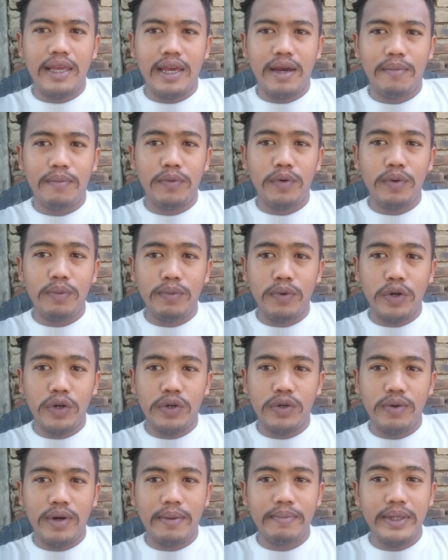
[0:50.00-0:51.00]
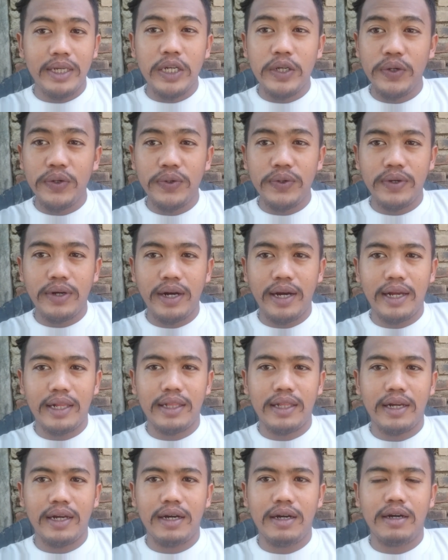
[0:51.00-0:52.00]
ayam umur 2 minggu
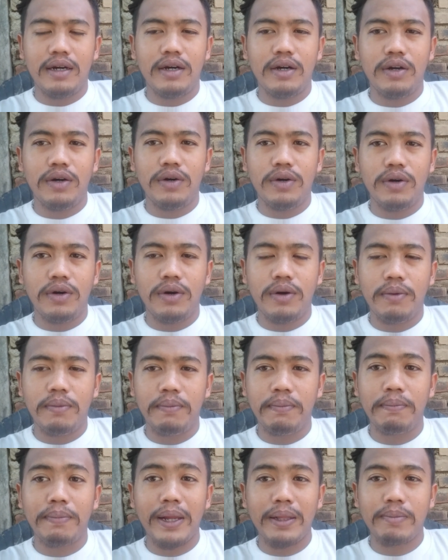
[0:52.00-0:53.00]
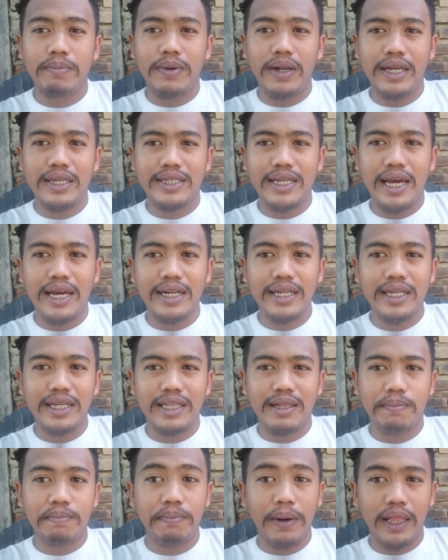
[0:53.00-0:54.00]
atau 14
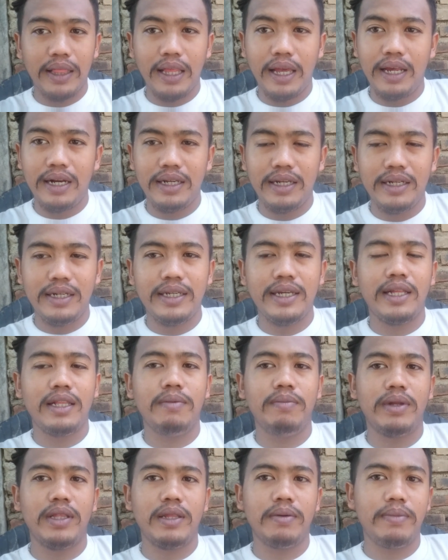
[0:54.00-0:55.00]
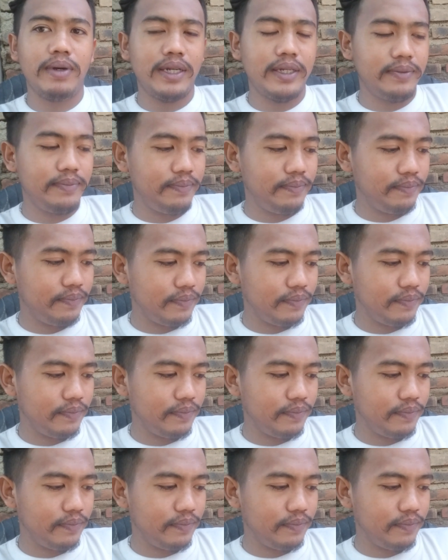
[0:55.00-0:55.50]
hari tepat hari ini ya teman-teman